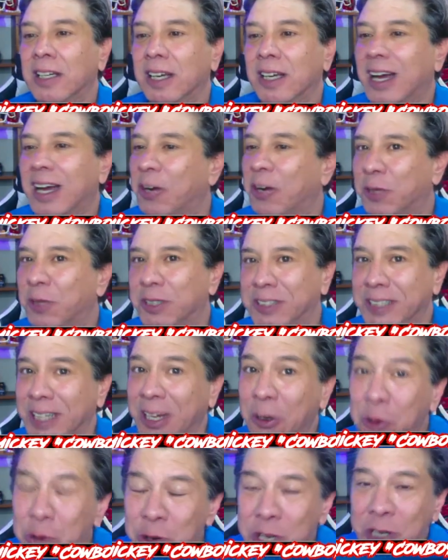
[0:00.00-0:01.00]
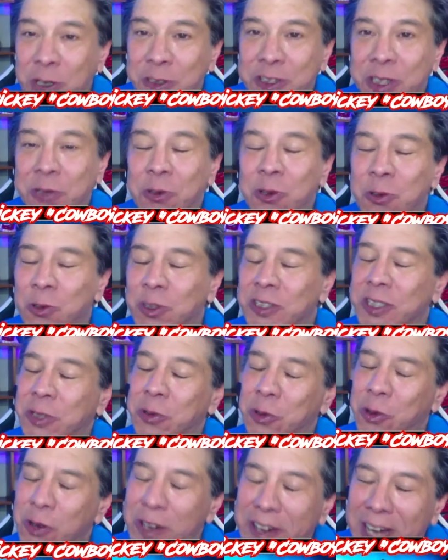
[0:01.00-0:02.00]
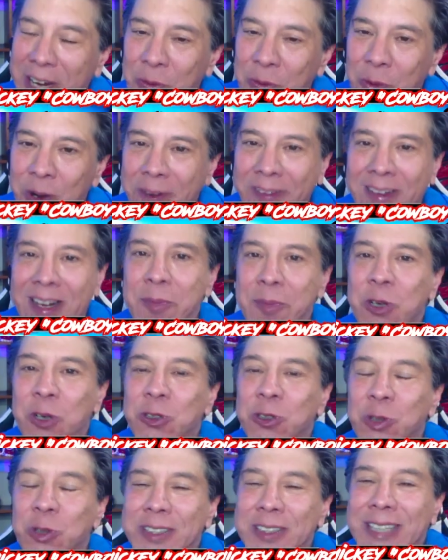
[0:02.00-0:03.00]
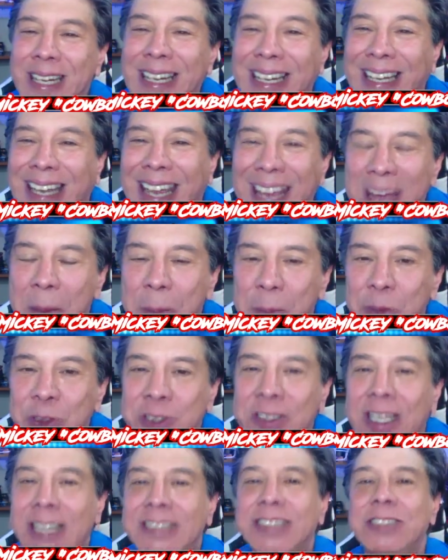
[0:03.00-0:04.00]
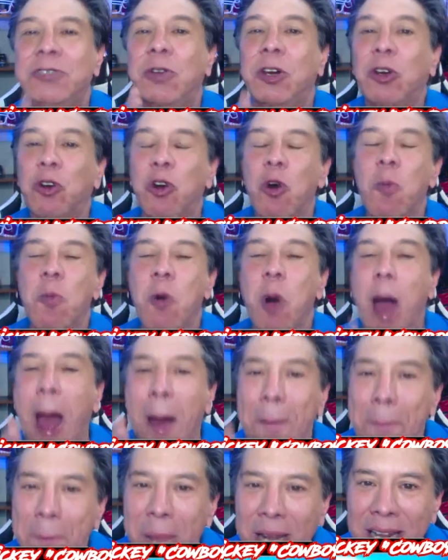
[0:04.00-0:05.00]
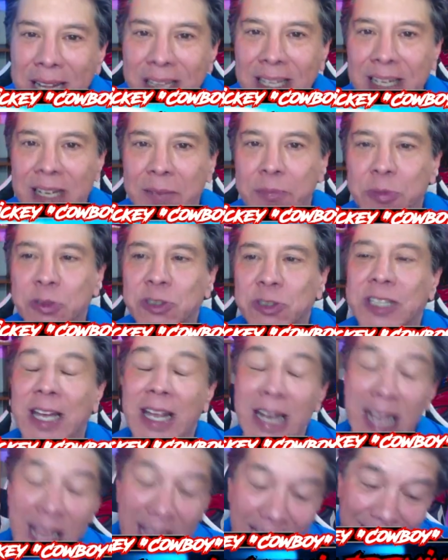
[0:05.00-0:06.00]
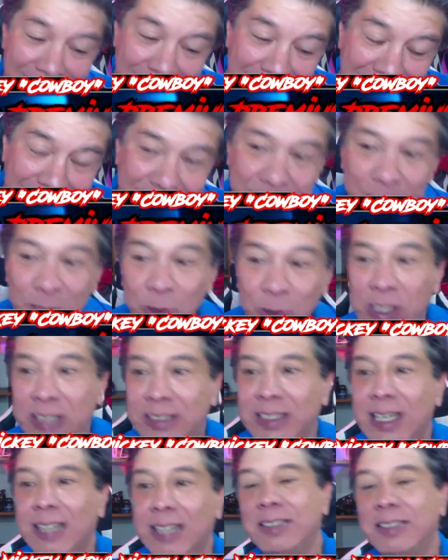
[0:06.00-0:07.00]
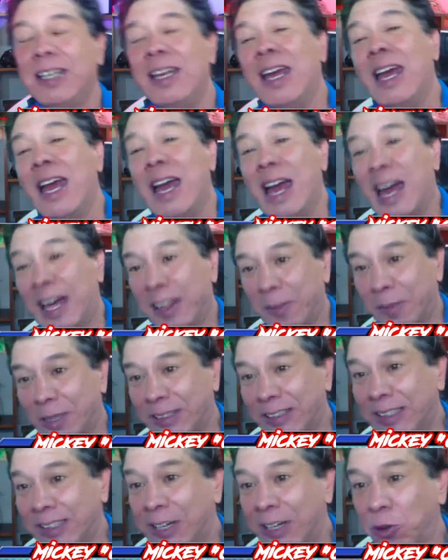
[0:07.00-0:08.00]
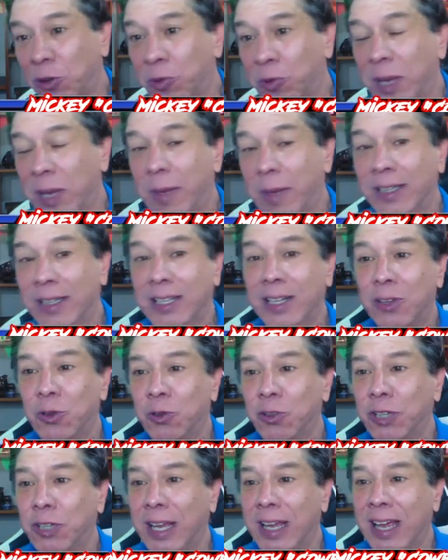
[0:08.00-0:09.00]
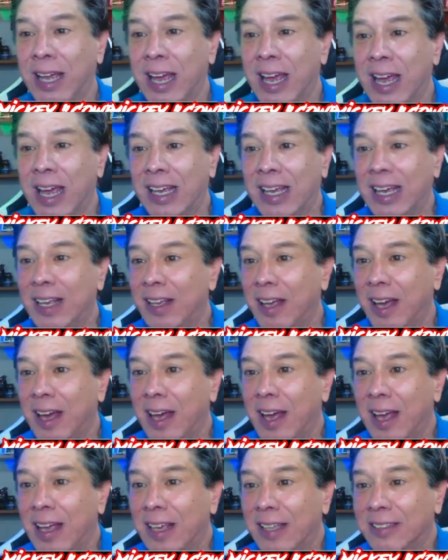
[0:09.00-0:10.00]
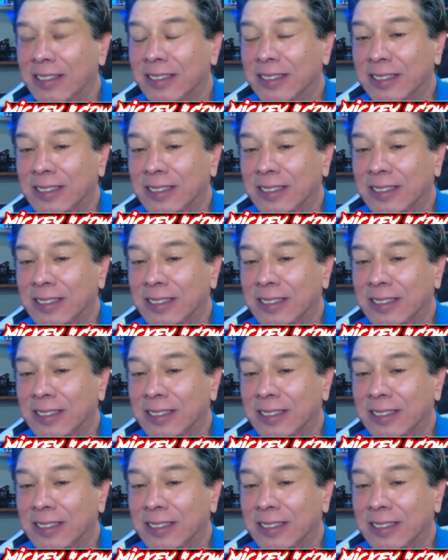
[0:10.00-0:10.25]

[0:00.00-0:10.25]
Acuérdense que lo único seguro no es seguro y recuerden amigos, no es el qué apostar, sino el cómo aprendan a apostar y eso es lo que se hace además en el Club Diamante donde eh, eh, es